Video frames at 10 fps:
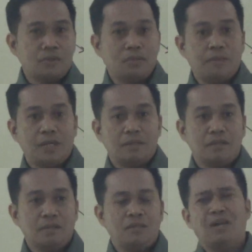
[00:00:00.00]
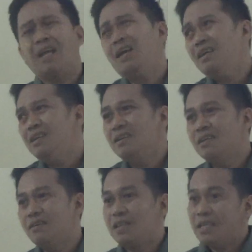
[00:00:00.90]
Di ba? Hindi, aray,
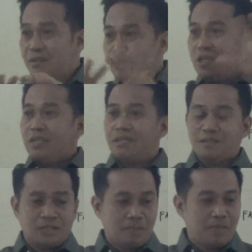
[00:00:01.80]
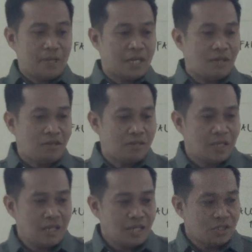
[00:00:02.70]
lagyan mo ng, di ba may ganun?